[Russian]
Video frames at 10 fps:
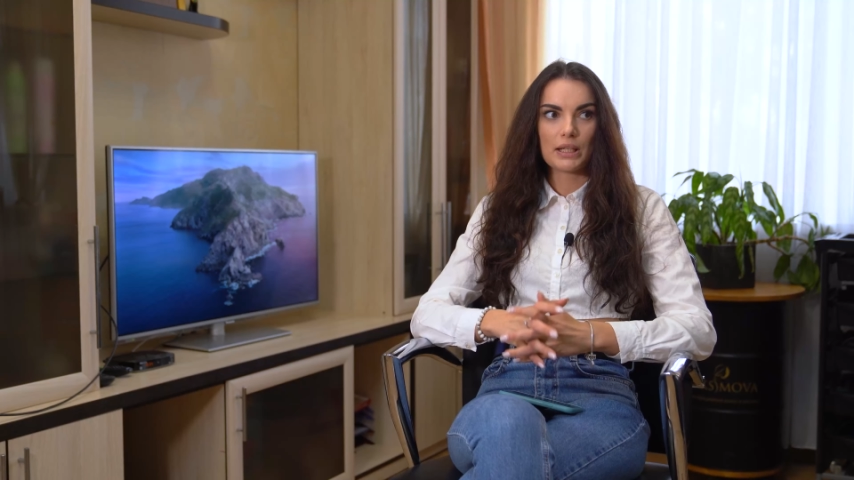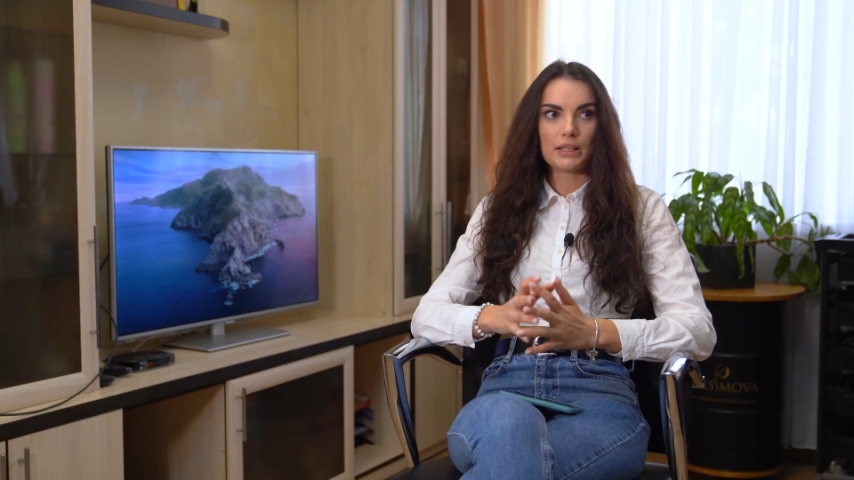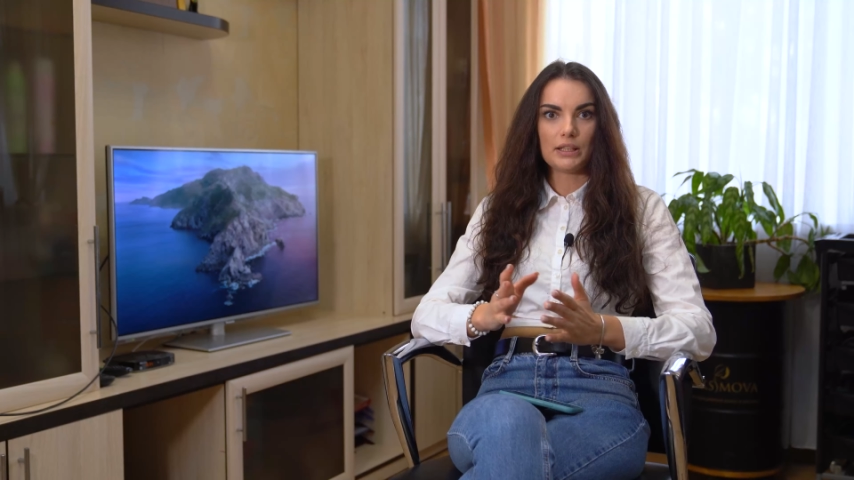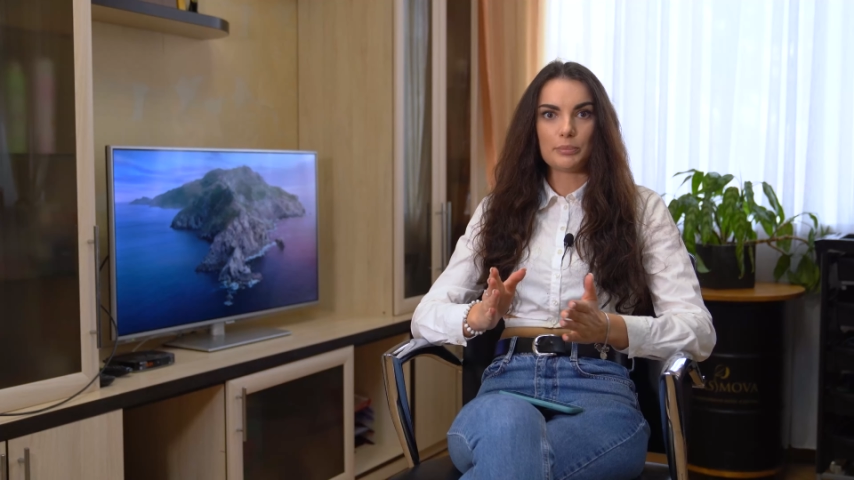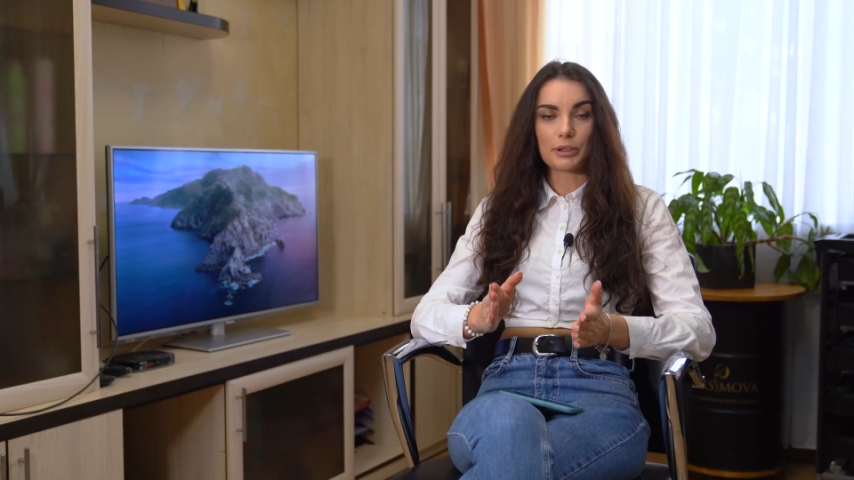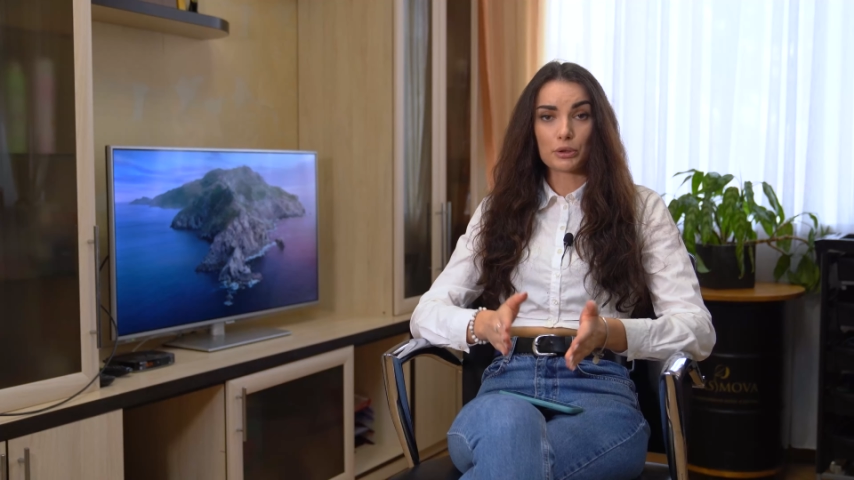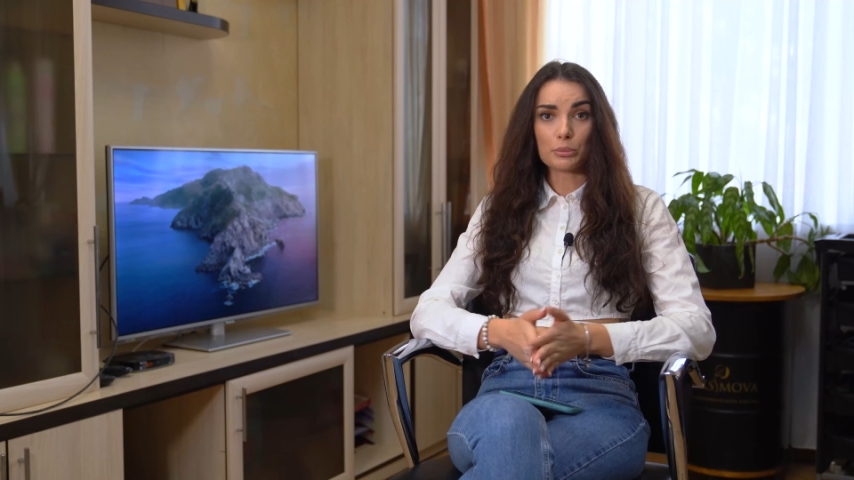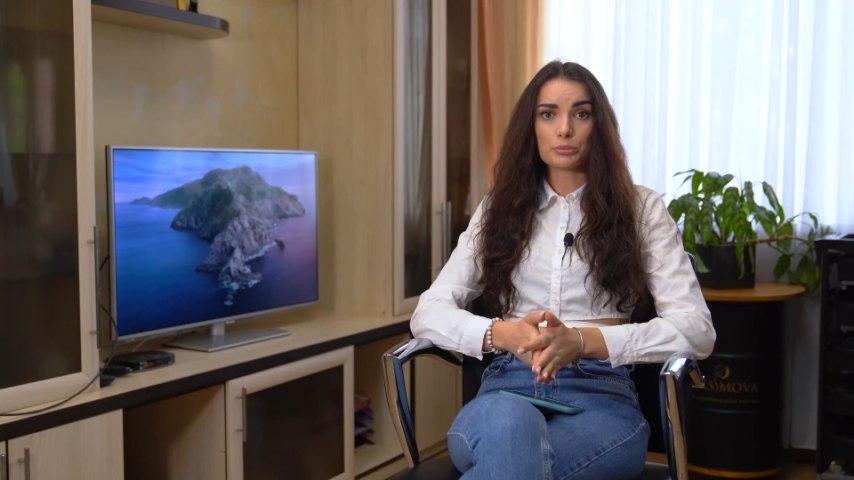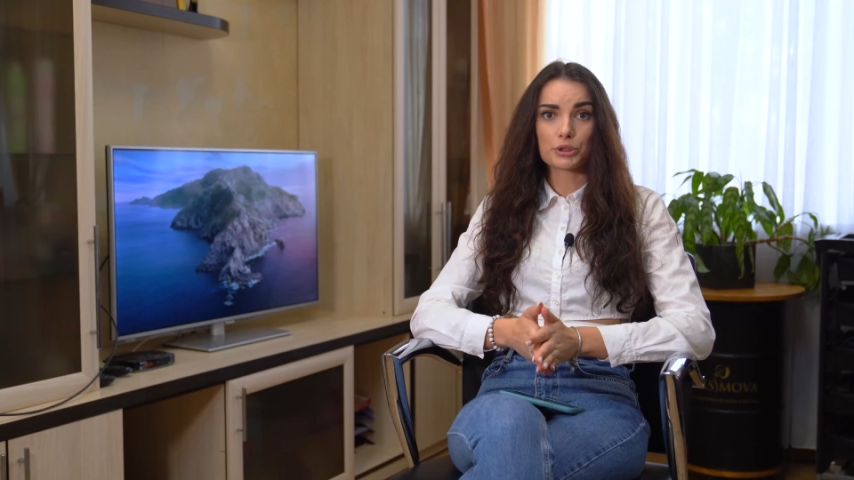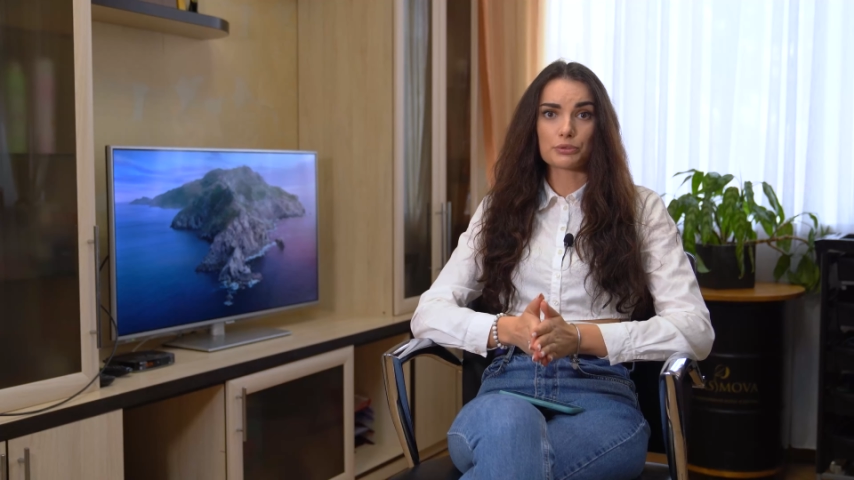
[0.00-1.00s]
И
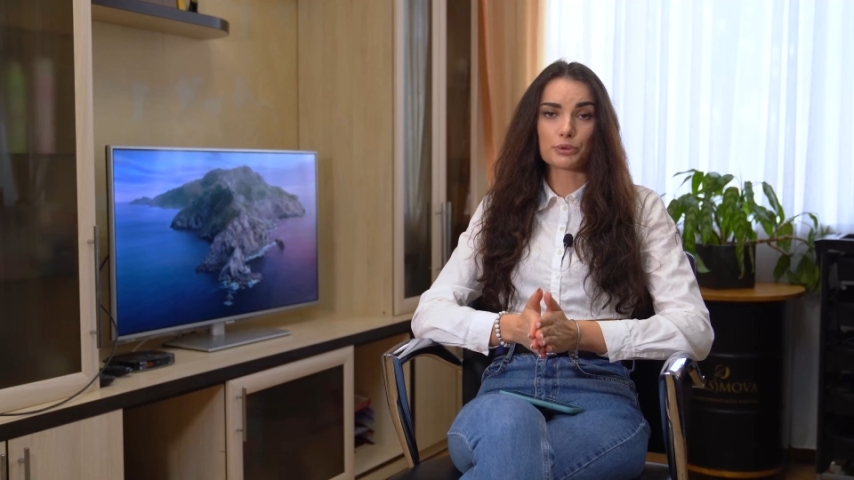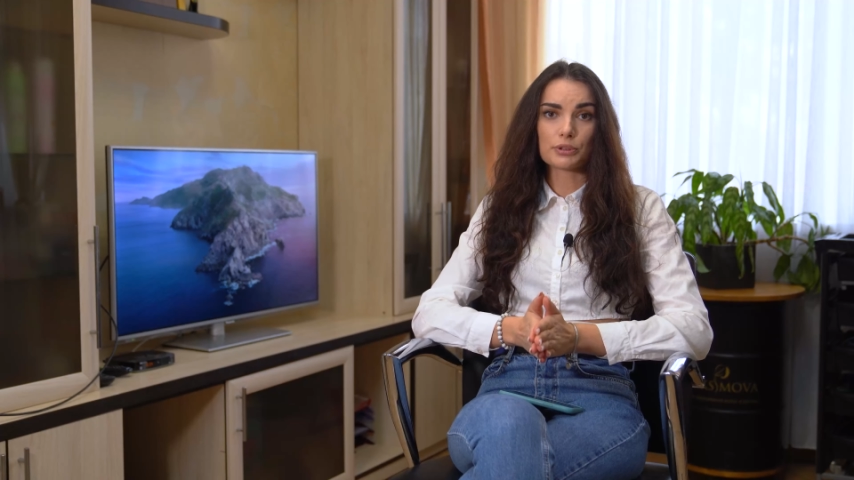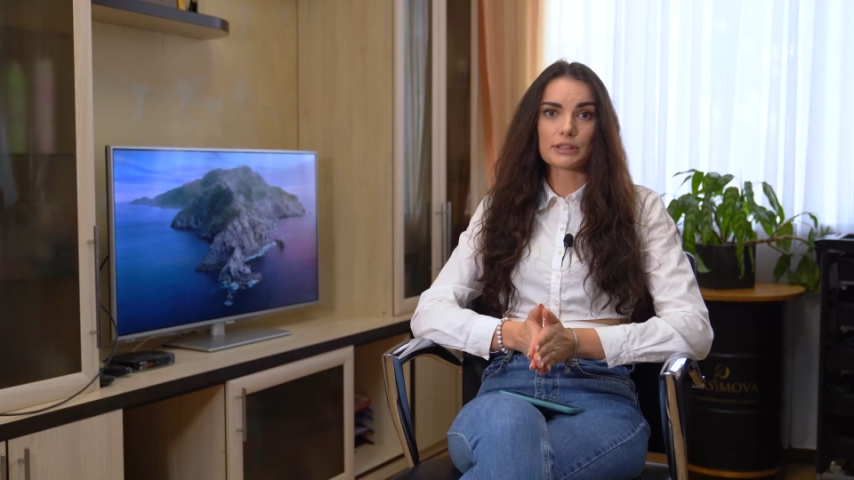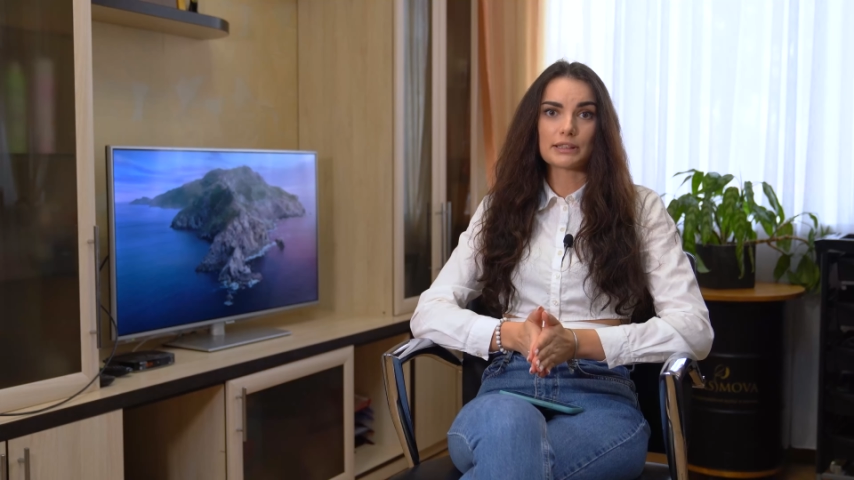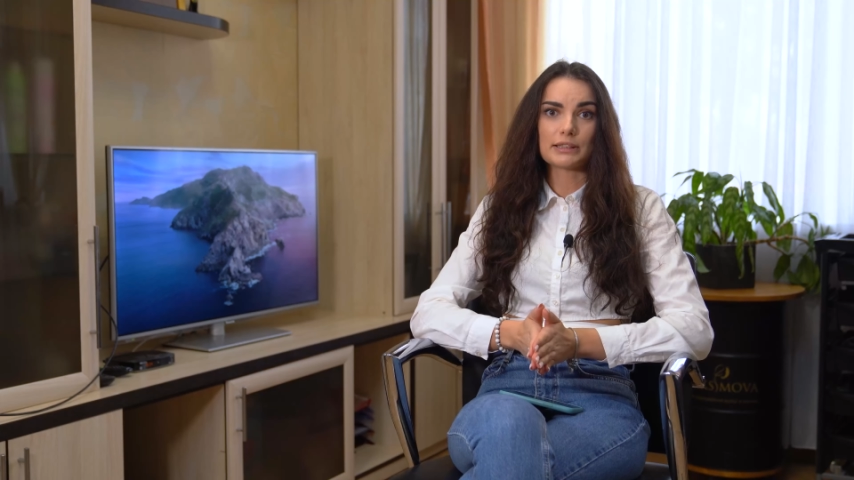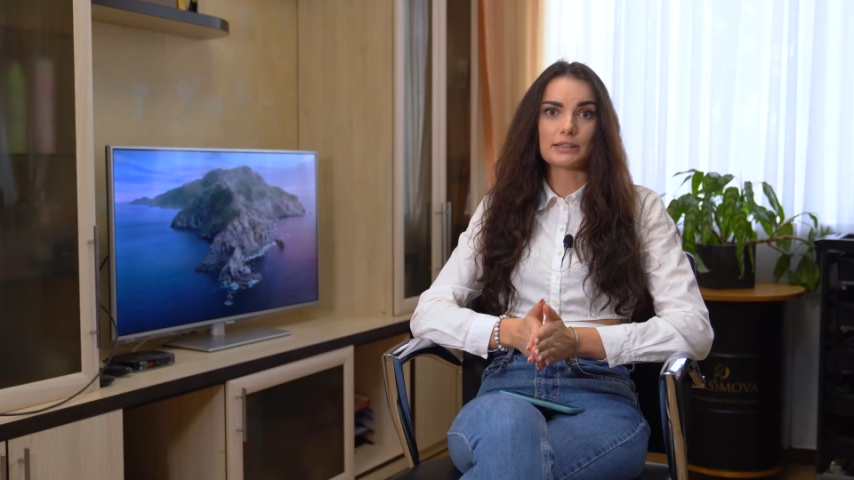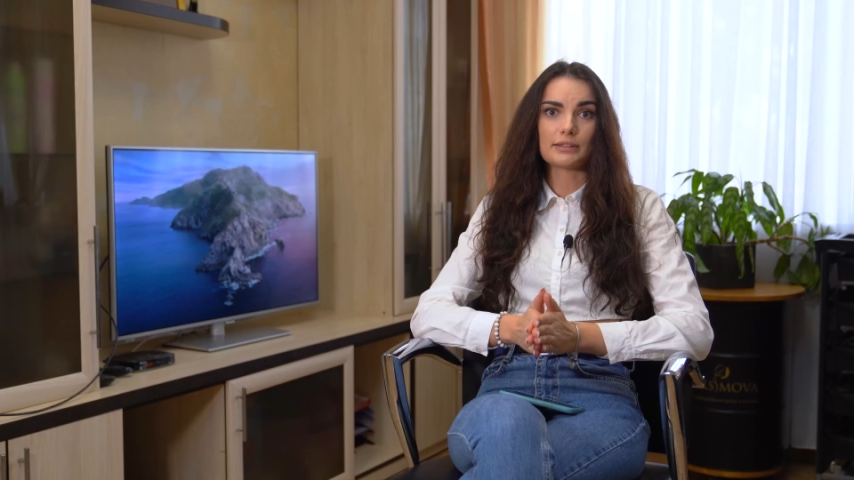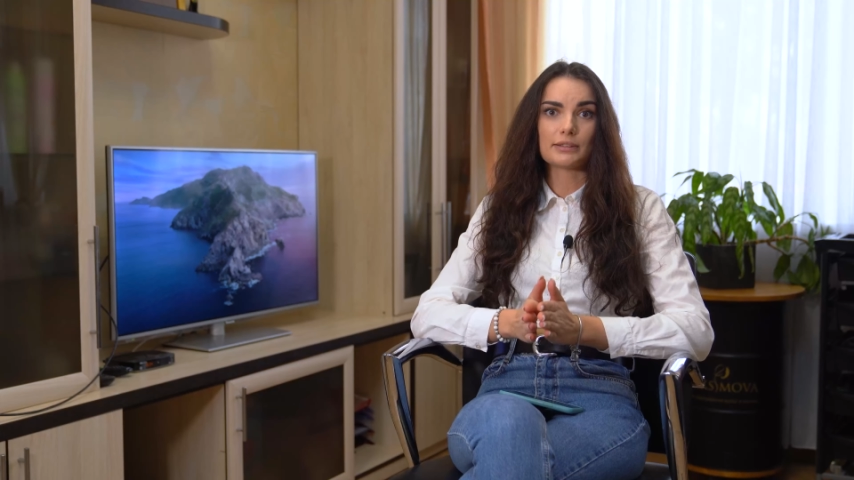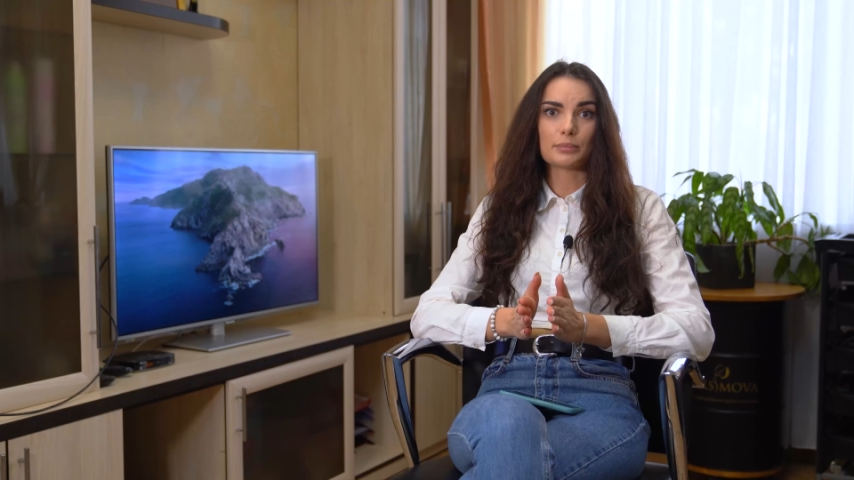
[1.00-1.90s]
потом уже волосы